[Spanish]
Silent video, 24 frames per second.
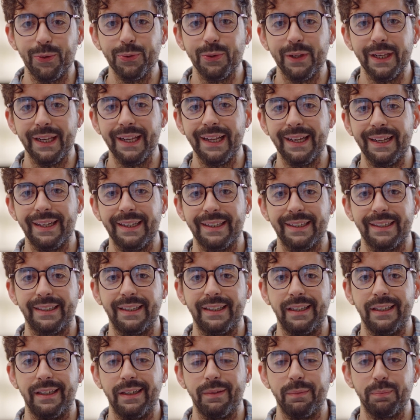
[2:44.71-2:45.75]
UDLA
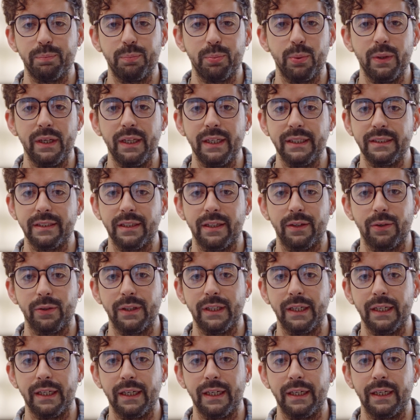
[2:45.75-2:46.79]
puede
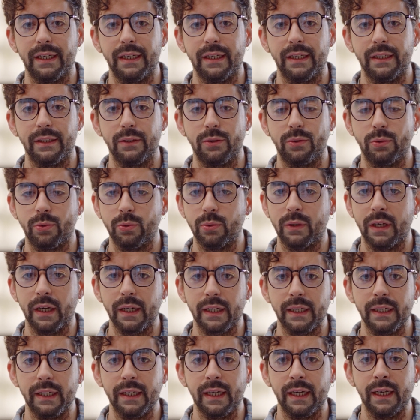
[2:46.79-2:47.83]
desarrollar su
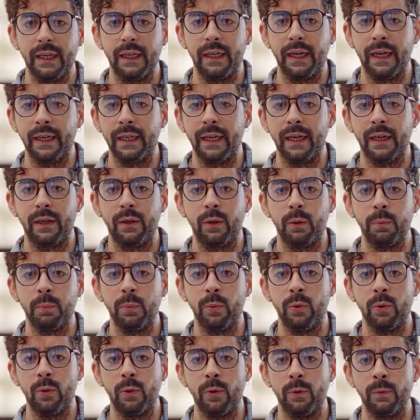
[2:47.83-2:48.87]
carrera en áreas
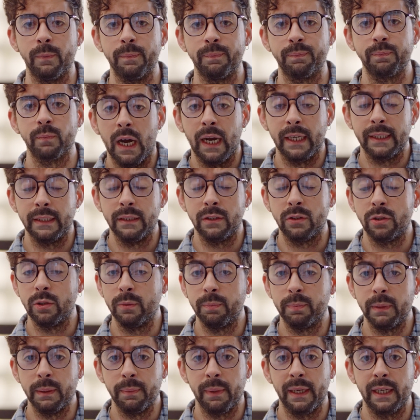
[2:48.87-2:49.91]
como atención
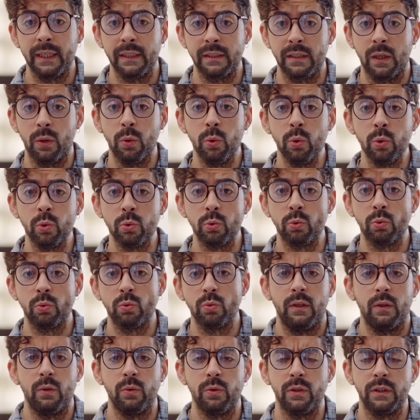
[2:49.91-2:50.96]
primaria de salud,
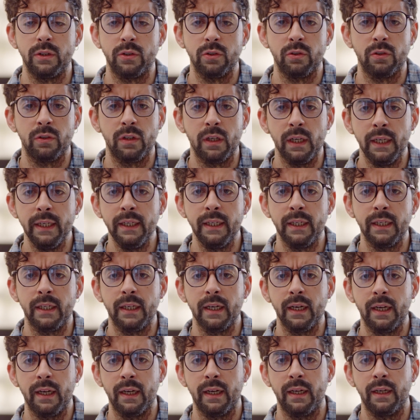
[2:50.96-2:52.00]
nutrición
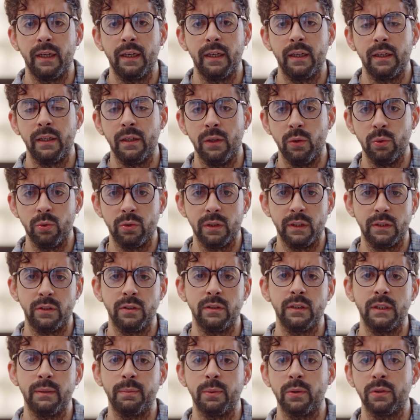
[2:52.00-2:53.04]
clínica,
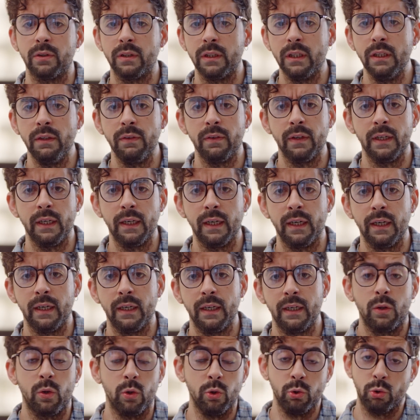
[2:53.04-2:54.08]
nutrición deportiva,
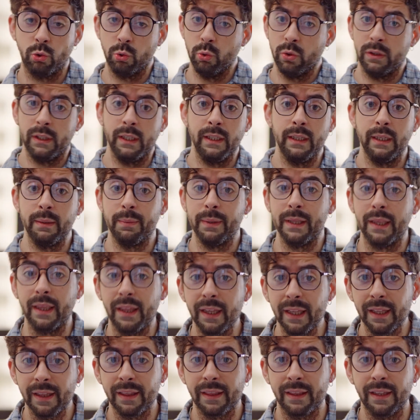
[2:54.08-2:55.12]
consulta
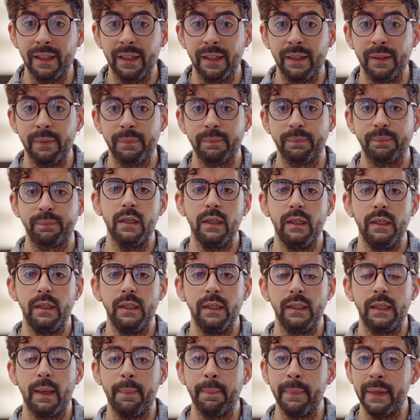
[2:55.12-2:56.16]
independiente,
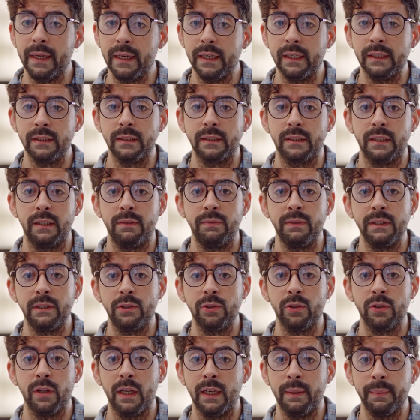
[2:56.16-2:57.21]
y también en
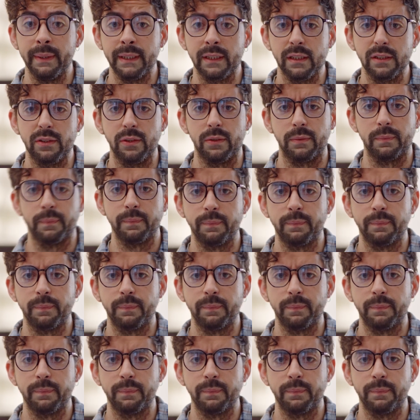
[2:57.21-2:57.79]
servicios de alimentación.